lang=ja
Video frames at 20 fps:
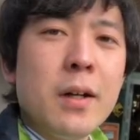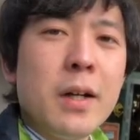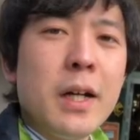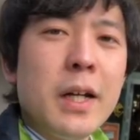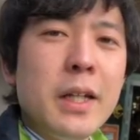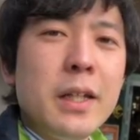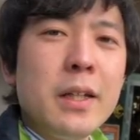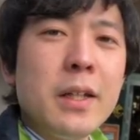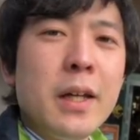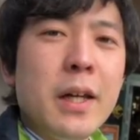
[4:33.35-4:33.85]
う
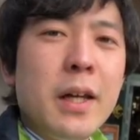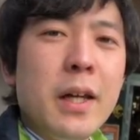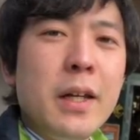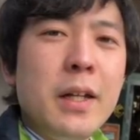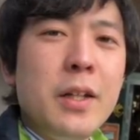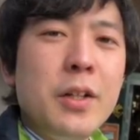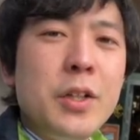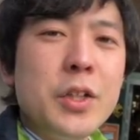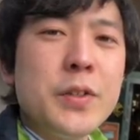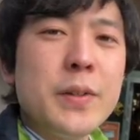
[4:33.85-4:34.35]
はい、えー、
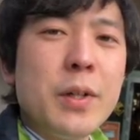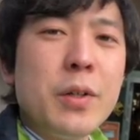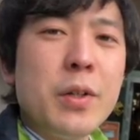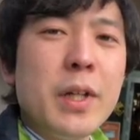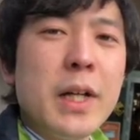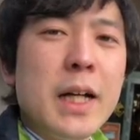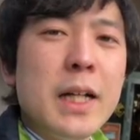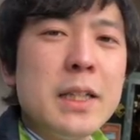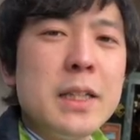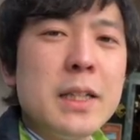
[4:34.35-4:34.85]
入り口はこん
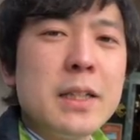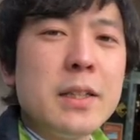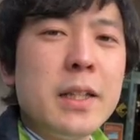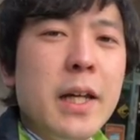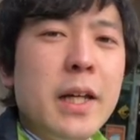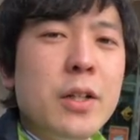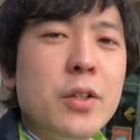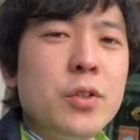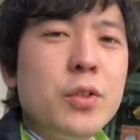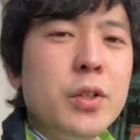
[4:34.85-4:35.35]
な感じです
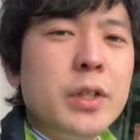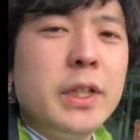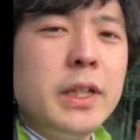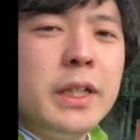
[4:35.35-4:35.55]
ねク